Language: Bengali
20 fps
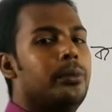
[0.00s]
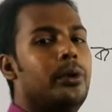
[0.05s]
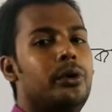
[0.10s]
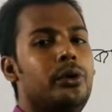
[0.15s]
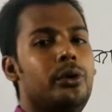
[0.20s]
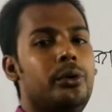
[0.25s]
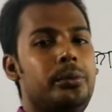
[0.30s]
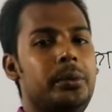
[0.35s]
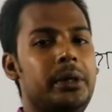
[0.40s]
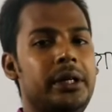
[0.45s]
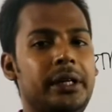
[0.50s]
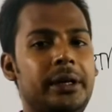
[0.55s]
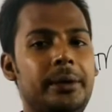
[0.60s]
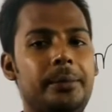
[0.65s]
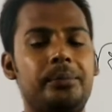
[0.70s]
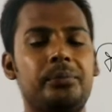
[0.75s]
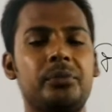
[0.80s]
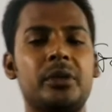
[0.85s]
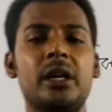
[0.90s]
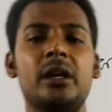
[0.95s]
বহুব্রীহি
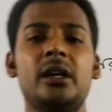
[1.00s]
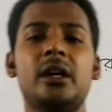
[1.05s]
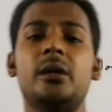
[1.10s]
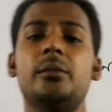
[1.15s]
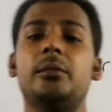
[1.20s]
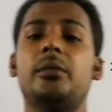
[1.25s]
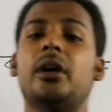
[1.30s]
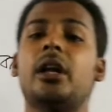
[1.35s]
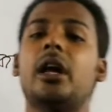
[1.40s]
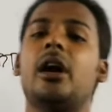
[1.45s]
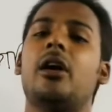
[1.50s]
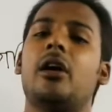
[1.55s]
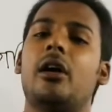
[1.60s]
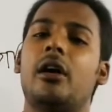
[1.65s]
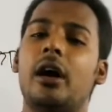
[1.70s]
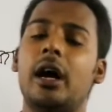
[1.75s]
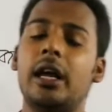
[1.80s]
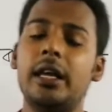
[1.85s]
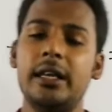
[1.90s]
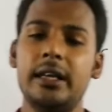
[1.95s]
বলা
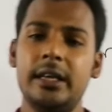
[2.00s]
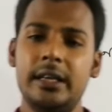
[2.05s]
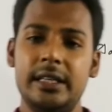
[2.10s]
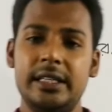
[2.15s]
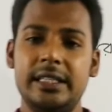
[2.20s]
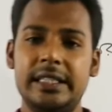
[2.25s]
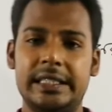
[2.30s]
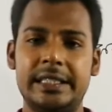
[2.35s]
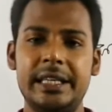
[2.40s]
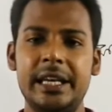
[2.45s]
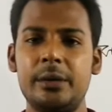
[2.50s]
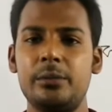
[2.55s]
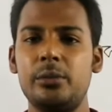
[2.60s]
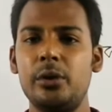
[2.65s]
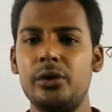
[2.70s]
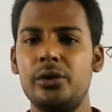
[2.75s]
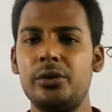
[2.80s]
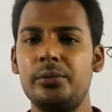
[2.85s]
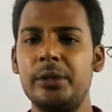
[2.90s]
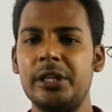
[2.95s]
হয় যে
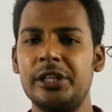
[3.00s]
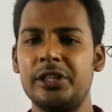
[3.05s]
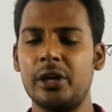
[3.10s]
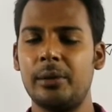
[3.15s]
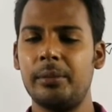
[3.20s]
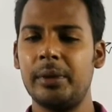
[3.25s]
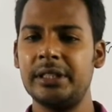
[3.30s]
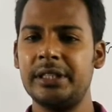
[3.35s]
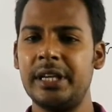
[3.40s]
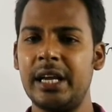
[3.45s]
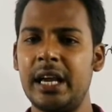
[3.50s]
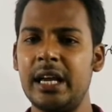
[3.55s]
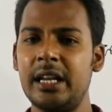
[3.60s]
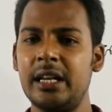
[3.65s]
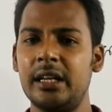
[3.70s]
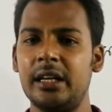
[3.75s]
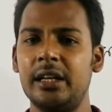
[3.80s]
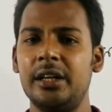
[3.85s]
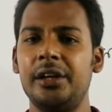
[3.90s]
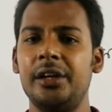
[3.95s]
বহুব্রী সমাসের
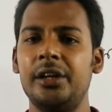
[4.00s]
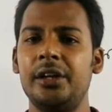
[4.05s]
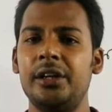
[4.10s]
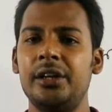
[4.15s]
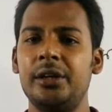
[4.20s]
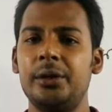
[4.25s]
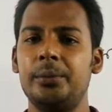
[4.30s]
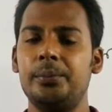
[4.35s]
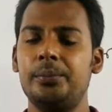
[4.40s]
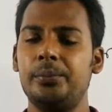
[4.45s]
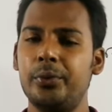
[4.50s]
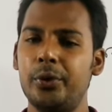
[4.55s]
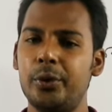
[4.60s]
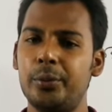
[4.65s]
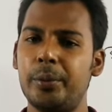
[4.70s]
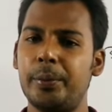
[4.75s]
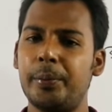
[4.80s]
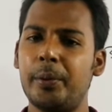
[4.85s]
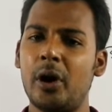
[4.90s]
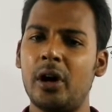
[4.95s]

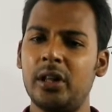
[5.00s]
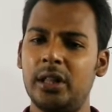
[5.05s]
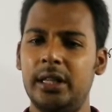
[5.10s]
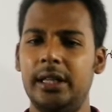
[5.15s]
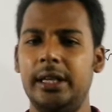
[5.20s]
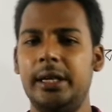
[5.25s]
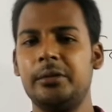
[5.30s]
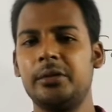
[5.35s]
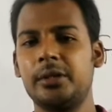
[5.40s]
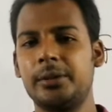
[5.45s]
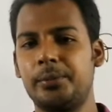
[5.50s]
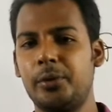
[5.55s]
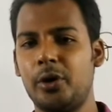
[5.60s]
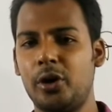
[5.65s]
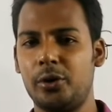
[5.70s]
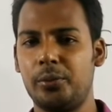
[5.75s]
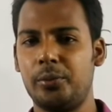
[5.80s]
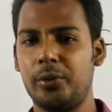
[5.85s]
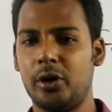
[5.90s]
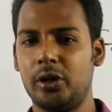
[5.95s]
পূর্বপদ এবং
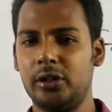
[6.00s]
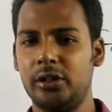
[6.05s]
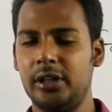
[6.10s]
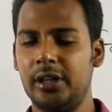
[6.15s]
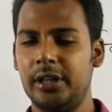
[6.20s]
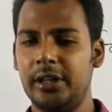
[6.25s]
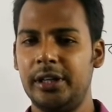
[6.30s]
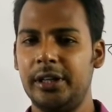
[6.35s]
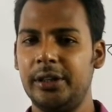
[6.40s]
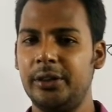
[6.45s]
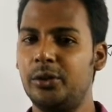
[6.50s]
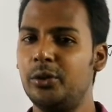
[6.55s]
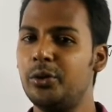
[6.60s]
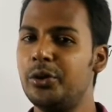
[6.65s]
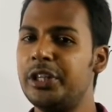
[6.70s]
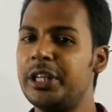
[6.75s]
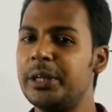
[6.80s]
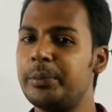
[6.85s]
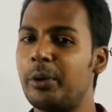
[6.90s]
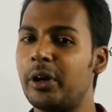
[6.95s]
পরপদ
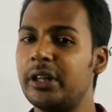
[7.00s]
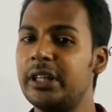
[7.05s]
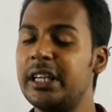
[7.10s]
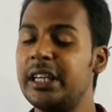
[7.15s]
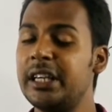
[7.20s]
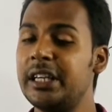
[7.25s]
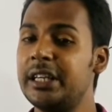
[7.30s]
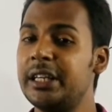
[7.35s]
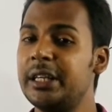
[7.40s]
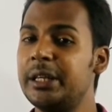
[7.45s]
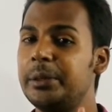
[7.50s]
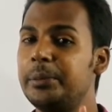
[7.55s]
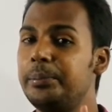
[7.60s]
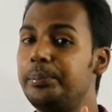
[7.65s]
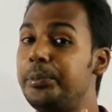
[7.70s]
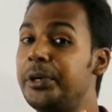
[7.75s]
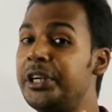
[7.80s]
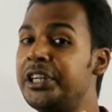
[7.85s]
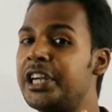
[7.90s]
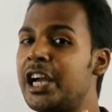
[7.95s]
দুইটি পদই
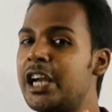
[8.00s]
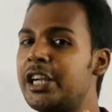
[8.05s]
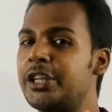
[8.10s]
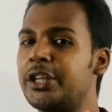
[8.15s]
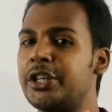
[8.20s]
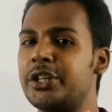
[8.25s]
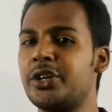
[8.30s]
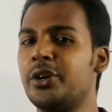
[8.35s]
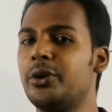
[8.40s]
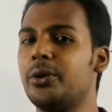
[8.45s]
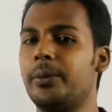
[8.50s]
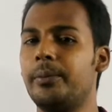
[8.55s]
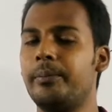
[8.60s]
বিশেষ্য